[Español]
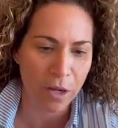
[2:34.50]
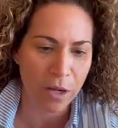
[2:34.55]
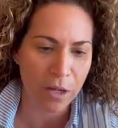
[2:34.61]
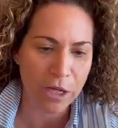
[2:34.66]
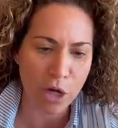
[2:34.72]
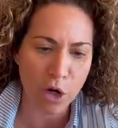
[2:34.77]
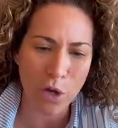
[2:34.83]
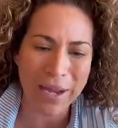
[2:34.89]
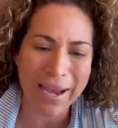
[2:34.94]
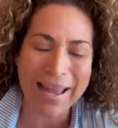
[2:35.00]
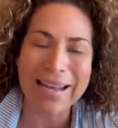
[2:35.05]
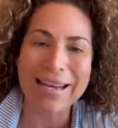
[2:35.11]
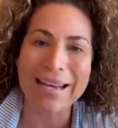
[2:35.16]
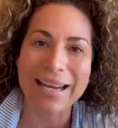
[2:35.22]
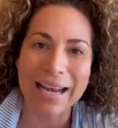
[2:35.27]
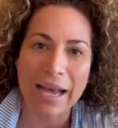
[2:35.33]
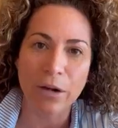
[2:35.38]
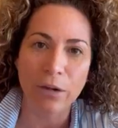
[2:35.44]
Quiero dejar
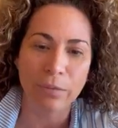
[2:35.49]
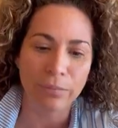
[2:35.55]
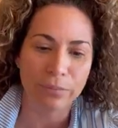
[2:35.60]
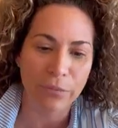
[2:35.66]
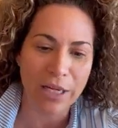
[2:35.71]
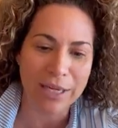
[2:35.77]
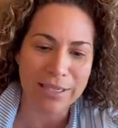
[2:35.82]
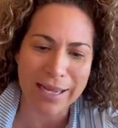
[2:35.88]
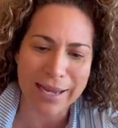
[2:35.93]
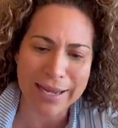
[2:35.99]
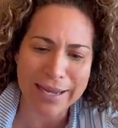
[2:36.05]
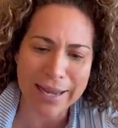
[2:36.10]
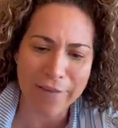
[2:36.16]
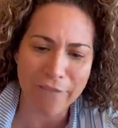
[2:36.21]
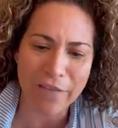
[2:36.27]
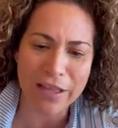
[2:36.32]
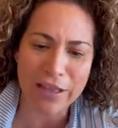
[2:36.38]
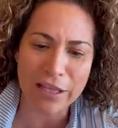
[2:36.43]
en claro que
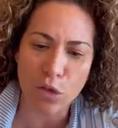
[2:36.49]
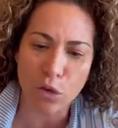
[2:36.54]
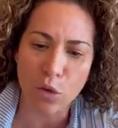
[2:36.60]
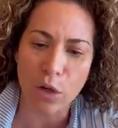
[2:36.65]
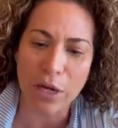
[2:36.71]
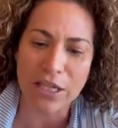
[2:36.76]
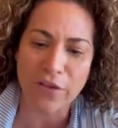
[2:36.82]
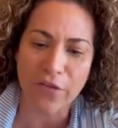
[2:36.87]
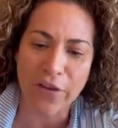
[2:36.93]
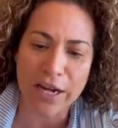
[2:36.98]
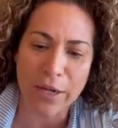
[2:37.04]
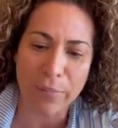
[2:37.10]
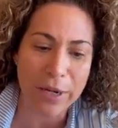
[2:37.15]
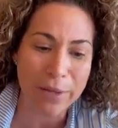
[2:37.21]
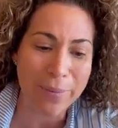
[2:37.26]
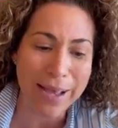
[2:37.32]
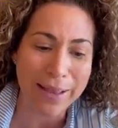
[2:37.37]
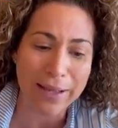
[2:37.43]
seguiré defendiendo la esfera
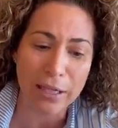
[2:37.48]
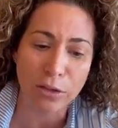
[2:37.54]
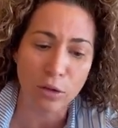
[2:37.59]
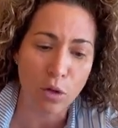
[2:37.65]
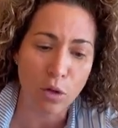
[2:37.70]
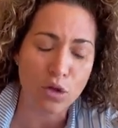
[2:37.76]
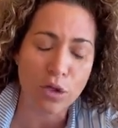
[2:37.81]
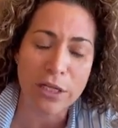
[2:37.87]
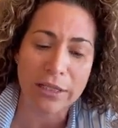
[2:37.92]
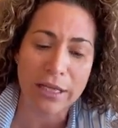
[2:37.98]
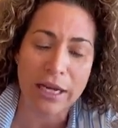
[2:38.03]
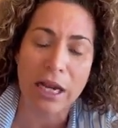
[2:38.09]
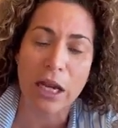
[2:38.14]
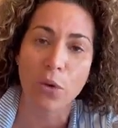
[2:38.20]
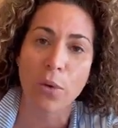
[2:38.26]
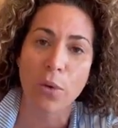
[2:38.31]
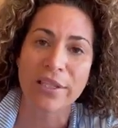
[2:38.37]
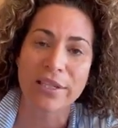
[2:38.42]
privada de todos los
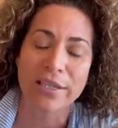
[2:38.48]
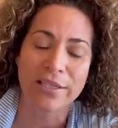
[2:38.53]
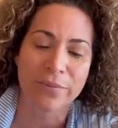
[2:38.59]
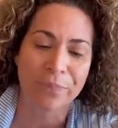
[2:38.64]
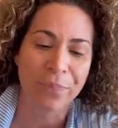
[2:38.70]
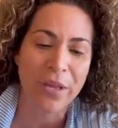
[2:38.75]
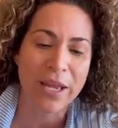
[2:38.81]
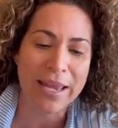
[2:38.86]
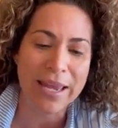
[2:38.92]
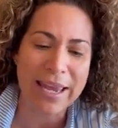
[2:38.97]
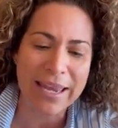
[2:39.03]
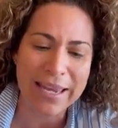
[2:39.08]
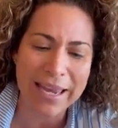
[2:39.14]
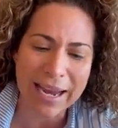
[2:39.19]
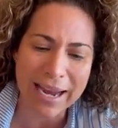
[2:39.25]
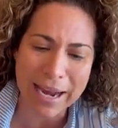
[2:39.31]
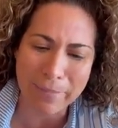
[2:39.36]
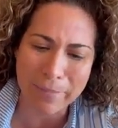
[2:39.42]
quintanarruenses y
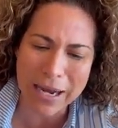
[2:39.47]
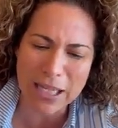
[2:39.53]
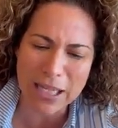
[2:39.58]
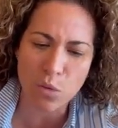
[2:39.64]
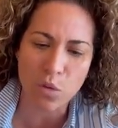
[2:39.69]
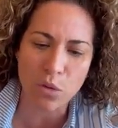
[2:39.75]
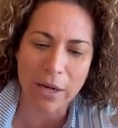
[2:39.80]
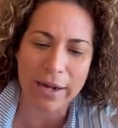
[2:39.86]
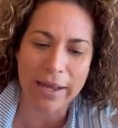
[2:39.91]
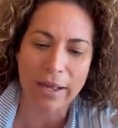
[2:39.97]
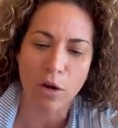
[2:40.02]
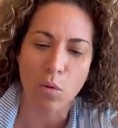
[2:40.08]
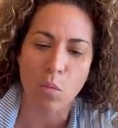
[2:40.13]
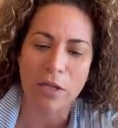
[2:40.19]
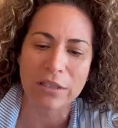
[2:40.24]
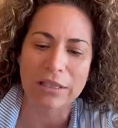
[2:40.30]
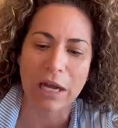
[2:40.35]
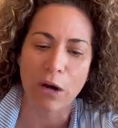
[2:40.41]
que jamás buscaré,
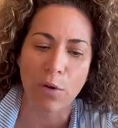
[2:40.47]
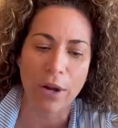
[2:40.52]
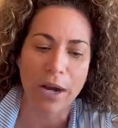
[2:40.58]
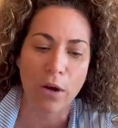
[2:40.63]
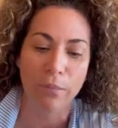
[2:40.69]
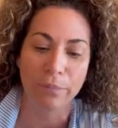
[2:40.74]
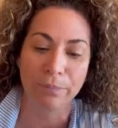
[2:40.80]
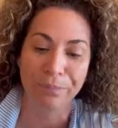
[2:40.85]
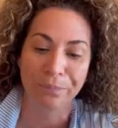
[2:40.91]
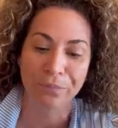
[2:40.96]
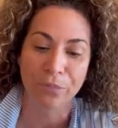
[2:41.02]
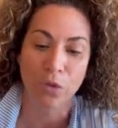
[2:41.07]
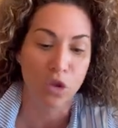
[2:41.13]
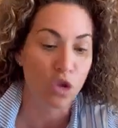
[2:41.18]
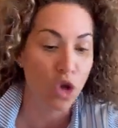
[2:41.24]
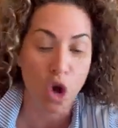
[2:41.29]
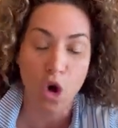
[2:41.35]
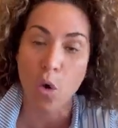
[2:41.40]
como hasta ahora
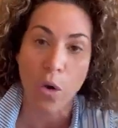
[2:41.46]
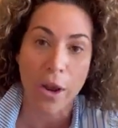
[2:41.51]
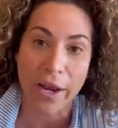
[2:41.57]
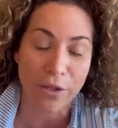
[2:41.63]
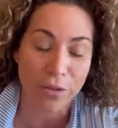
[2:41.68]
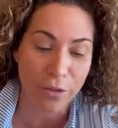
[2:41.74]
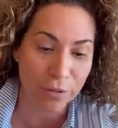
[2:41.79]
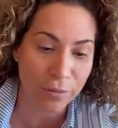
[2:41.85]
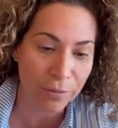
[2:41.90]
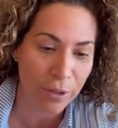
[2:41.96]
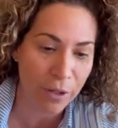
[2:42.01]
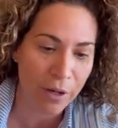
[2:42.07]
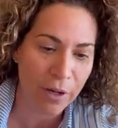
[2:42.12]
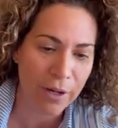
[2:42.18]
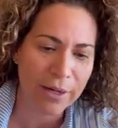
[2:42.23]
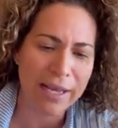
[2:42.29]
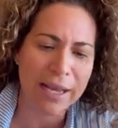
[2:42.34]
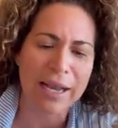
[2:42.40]
no lo he hecho,
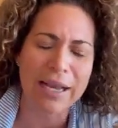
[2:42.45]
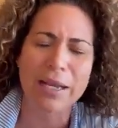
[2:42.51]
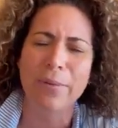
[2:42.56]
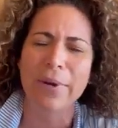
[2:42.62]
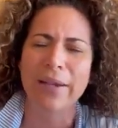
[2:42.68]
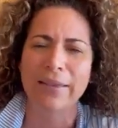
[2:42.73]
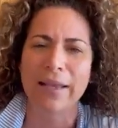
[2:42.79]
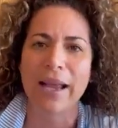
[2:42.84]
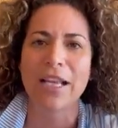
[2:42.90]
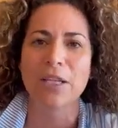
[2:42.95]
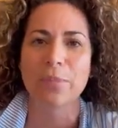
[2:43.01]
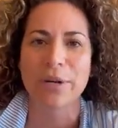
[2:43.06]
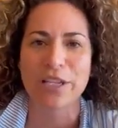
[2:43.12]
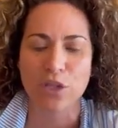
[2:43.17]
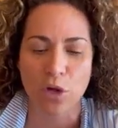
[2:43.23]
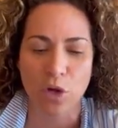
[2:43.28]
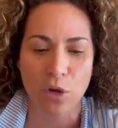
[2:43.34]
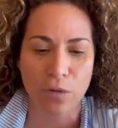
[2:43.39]
que la libertad de
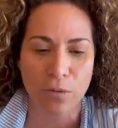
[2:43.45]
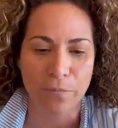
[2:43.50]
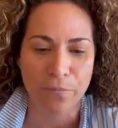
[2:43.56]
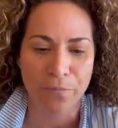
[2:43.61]
expresión